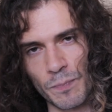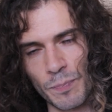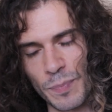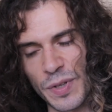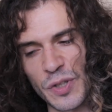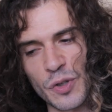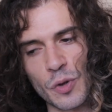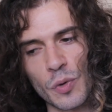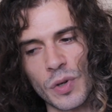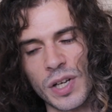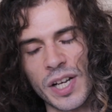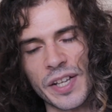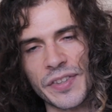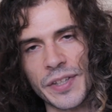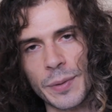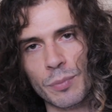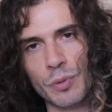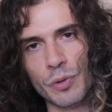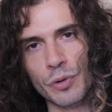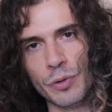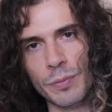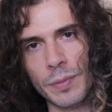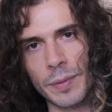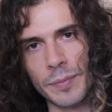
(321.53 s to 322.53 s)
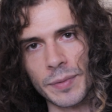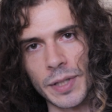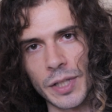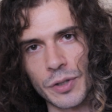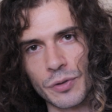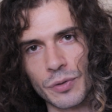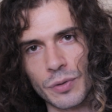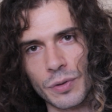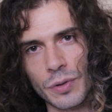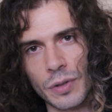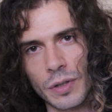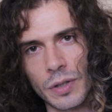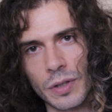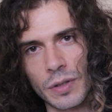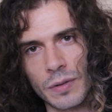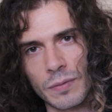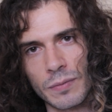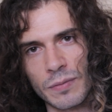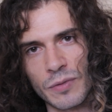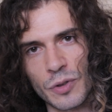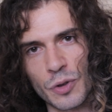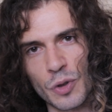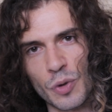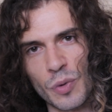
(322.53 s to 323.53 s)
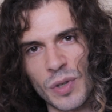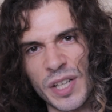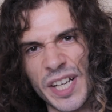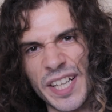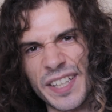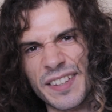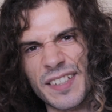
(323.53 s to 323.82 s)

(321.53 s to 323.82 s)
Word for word: Mais celui-là n'est plus de même nature. Celui-là